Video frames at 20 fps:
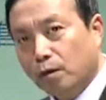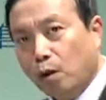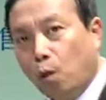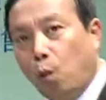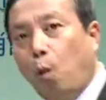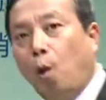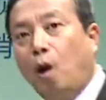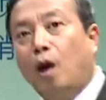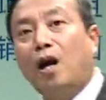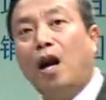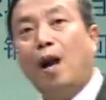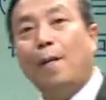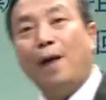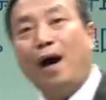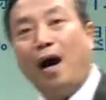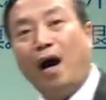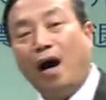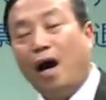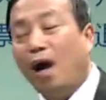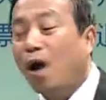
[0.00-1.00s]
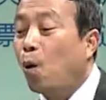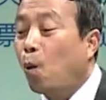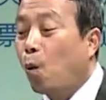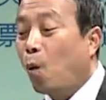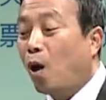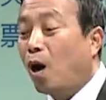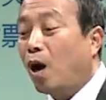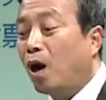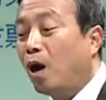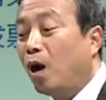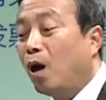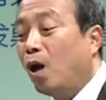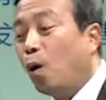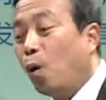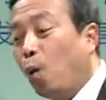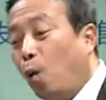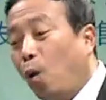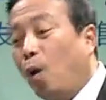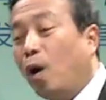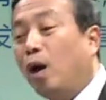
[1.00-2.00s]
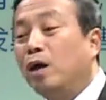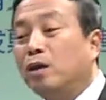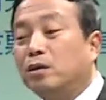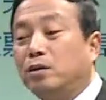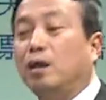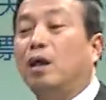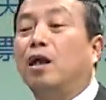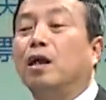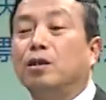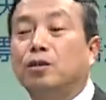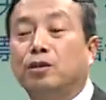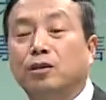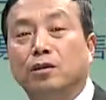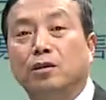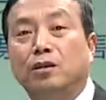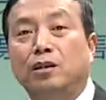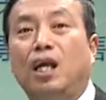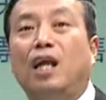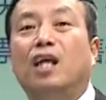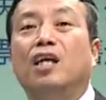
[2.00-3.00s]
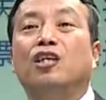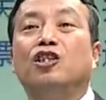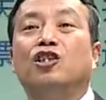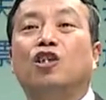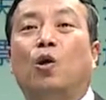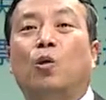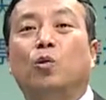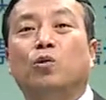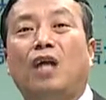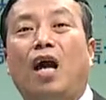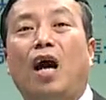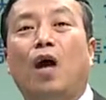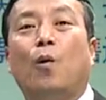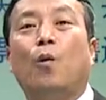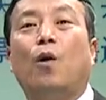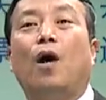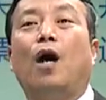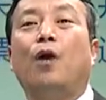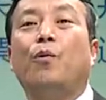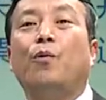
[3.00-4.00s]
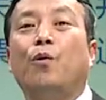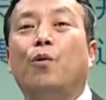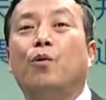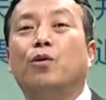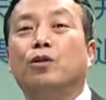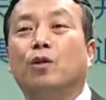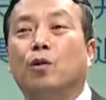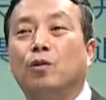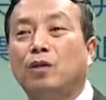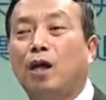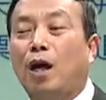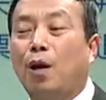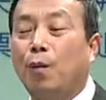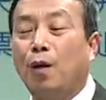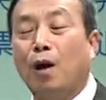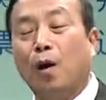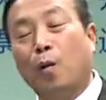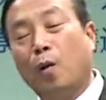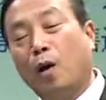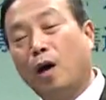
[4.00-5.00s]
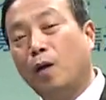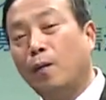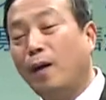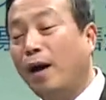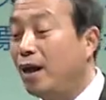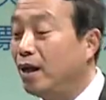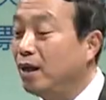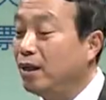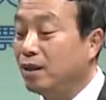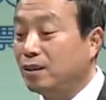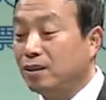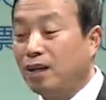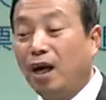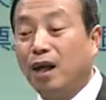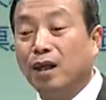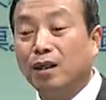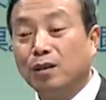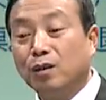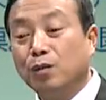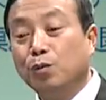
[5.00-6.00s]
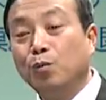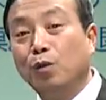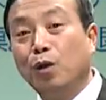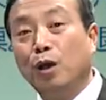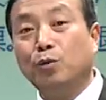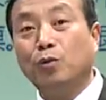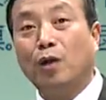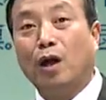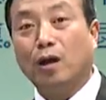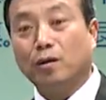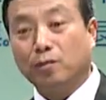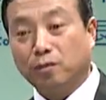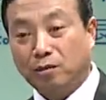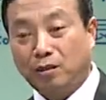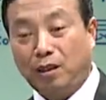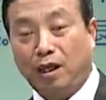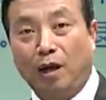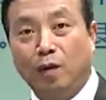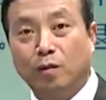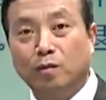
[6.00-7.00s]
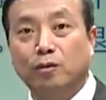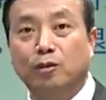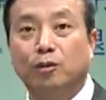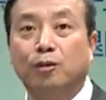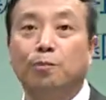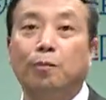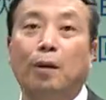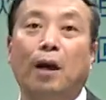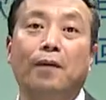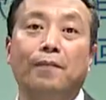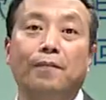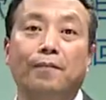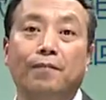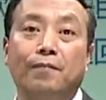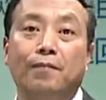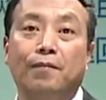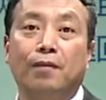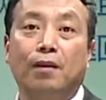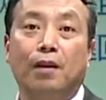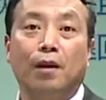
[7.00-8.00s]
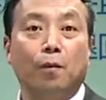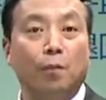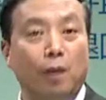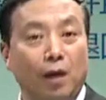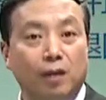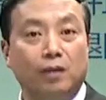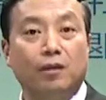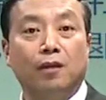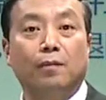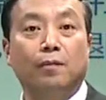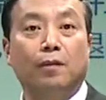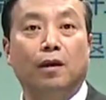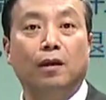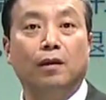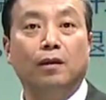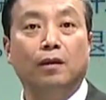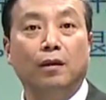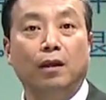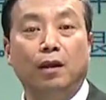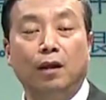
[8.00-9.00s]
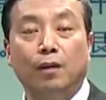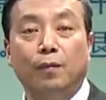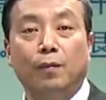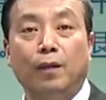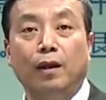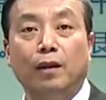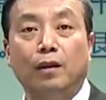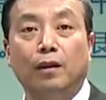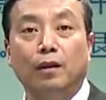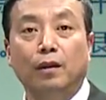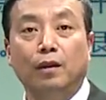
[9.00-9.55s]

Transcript: 或什么啊，或或者是应收账款、预收账款）。括号完，让阅卷老师挑去吧。为什么？因为